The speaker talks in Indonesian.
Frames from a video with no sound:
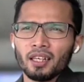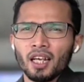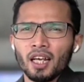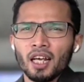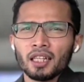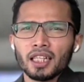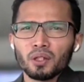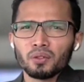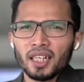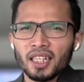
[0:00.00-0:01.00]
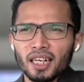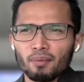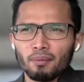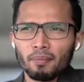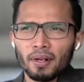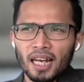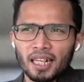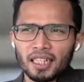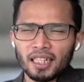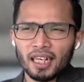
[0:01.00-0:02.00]
Nah, tapi hmm. tentunya dengan
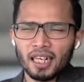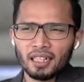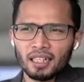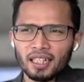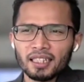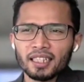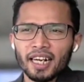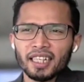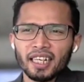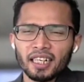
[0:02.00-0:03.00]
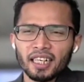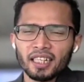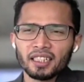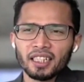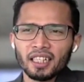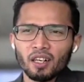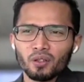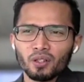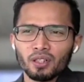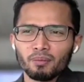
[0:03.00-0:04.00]
memperhatikan uh, trennya ya.
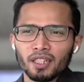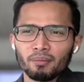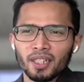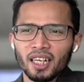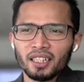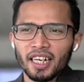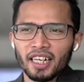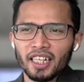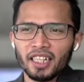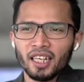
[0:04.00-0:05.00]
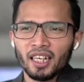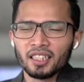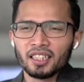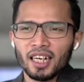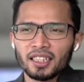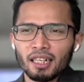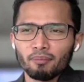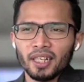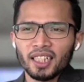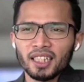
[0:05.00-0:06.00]
Jadi kalau untuk teman-teman yang trading,
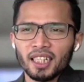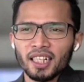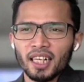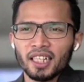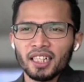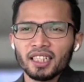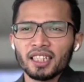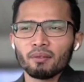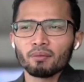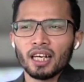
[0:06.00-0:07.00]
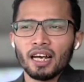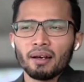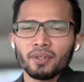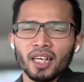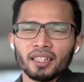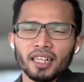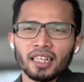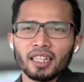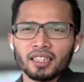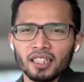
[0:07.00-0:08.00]
jangan sampai kita trading di saham tahap
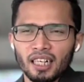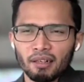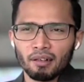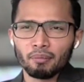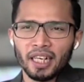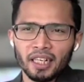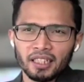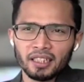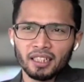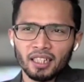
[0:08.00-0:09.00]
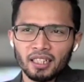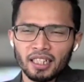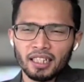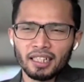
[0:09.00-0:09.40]
yang trennya sedang uh, bearish.